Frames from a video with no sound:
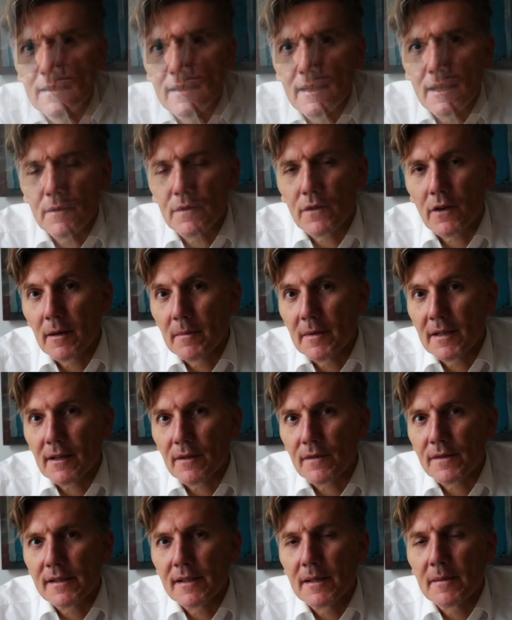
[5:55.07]
Ich freue mich
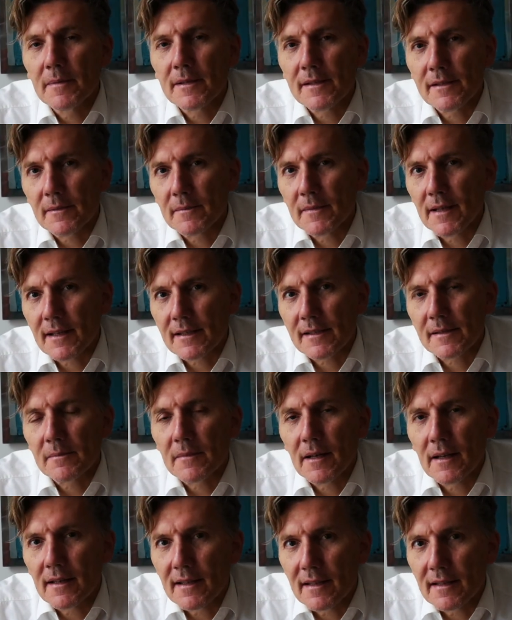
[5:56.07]
auf Sie. Bis zum nächsten
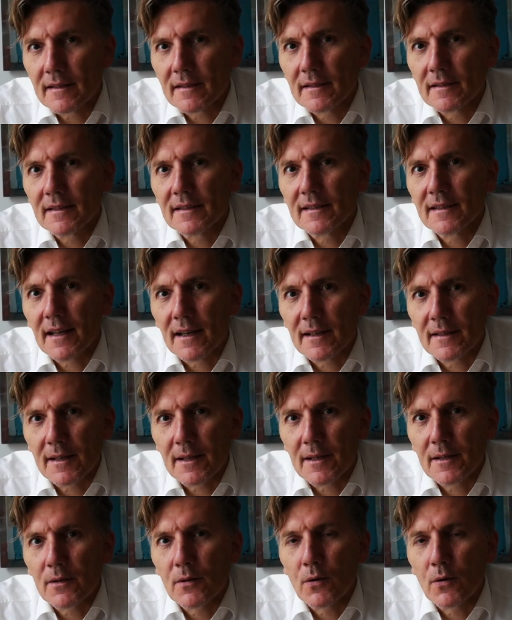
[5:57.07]
Mal. Ihr Daniel